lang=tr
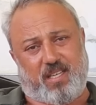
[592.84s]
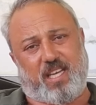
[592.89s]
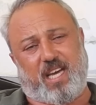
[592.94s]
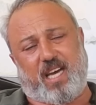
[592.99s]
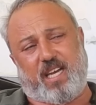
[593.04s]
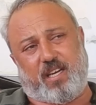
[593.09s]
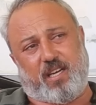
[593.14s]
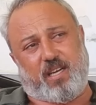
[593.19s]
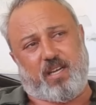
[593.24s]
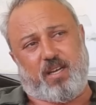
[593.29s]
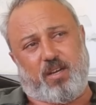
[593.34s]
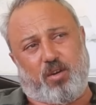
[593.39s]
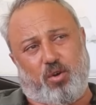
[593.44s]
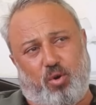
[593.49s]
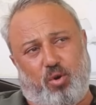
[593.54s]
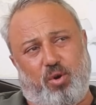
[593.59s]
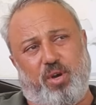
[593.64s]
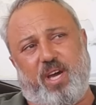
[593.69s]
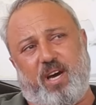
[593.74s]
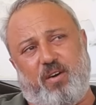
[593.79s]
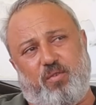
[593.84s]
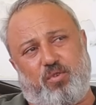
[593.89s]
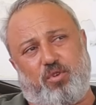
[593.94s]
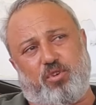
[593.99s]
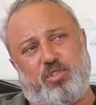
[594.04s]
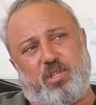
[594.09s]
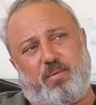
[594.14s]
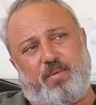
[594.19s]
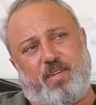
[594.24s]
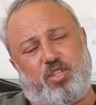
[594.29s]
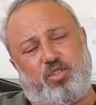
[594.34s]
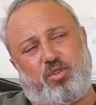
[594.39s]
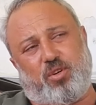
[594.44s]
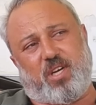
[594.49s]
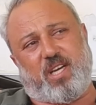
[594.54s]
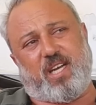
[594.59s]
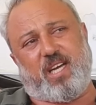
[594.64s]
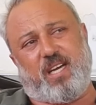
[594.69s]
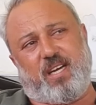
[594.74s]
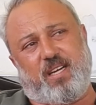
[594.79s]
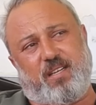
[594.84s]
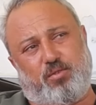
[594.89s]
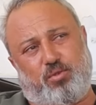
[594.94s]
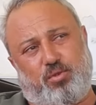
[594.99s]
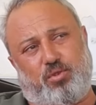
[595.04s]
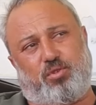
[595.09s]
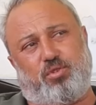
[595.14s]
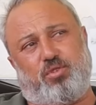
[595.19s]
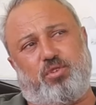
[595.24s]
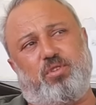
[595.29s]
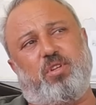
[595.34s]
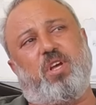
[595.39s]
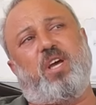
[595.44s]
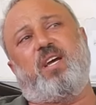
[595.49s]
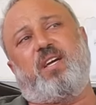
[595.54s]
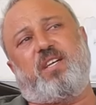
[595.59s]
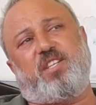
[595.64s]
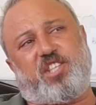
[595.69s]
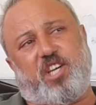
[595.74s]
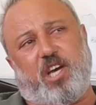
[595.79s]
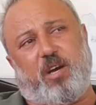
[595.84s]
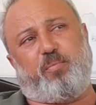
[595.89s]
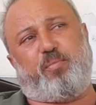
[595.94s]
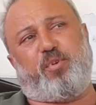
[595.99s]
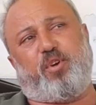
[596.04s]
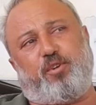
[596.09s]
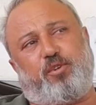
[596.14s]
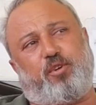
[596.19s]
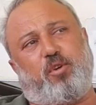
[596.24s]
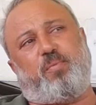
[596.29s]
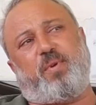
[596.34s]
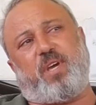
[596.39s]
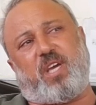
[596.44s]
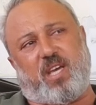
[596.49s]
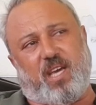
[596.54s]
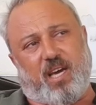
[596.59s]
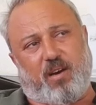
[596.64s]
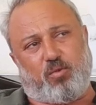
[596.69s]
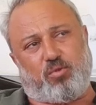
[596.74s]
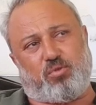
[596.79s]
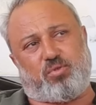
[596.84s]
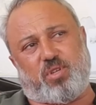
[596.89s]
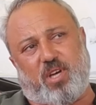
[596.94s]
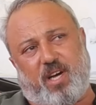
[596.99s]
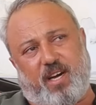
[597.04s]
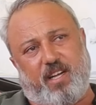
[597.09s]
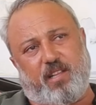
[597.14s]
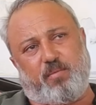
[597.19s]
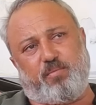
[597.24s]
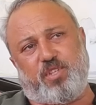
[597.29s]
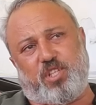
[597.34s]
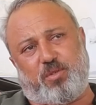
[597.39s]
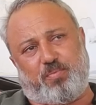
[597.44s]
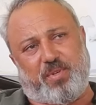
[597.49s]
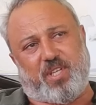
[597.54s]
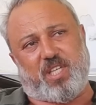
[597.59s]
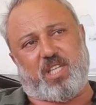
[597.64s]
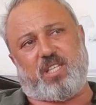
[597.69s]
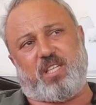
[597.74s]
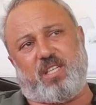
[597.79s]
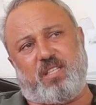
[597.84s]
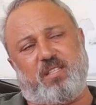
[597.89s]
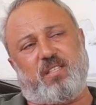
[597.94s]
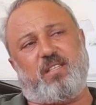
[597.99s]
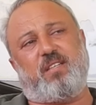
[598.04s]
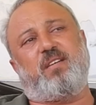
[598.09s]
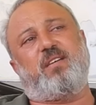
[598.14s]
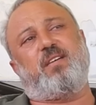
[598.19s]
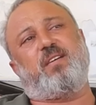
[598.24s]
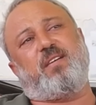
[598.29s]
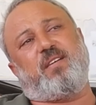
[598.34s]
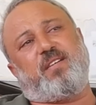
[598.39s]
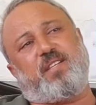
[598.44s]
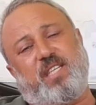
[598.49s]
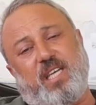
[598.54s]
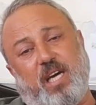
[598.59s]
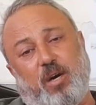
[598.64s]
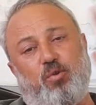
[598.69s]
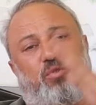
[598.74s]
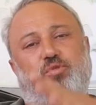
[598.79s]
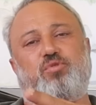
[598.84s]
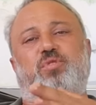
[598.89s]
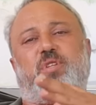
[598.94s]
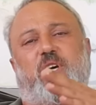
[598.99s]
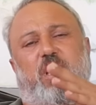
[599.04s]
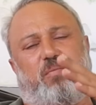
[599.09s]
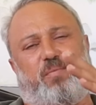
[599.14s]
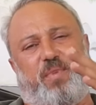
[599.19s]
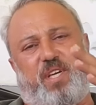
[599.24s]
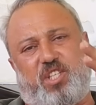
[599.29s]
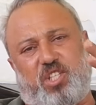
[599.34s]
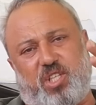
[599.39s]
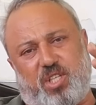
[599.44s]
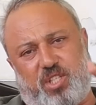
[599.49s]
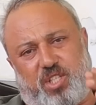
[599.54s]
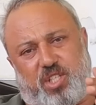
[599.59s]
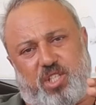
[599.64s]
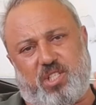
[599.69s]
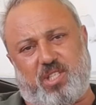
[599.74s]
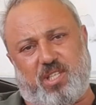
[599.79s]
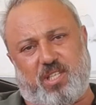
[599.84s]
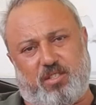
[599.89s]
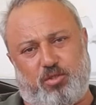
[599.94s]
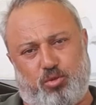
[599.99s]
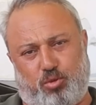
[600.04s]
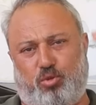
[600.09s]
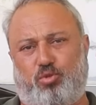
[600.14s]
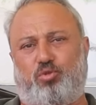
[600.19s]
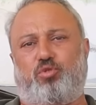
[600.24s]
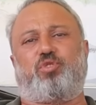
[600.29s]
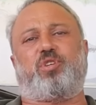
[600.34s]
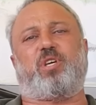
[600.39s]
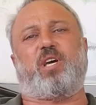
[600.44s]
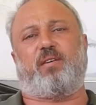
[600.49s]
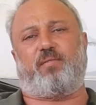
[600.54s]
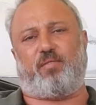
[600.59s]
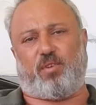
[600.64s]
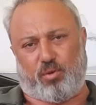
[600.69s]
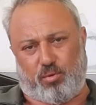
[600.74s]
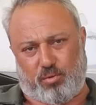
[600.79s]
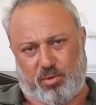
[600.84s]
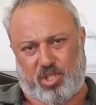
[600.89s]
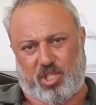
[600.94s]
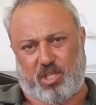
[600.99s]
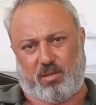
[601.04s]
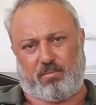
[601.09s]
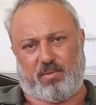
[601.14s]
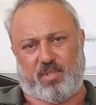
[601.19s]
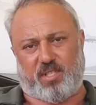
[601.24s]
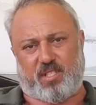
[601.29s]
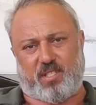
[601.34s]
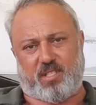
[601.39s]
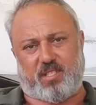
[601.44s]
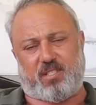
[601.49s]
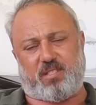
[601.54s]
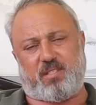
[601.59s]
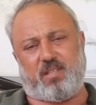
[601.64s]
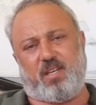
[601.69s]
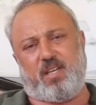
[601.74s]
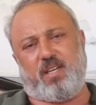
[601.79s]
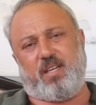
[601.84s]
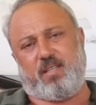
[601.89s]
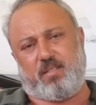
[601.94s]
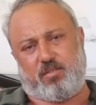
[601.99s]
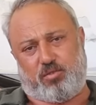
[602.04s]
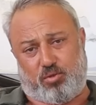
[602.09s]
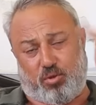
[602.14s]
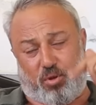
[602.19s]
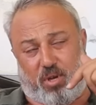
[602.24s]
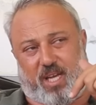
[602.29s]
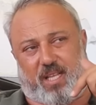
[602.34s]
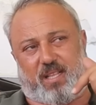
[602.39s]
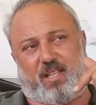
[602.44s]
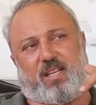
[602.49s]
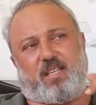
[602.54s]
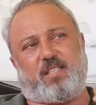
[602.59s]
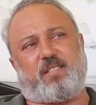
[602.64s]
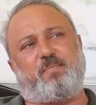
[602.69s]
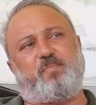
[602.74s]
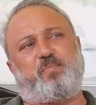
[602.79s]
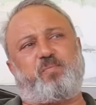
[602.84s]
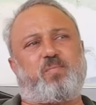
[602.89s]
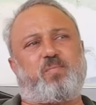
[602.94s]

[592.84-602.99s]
Yani o yavru o zaman şöyle düşünün. Şampiyon köpek yavrusu almış birinin yavrusunu almaya çalışırsanız düzgün yavruya ulaşabilirsiniz soyadlar.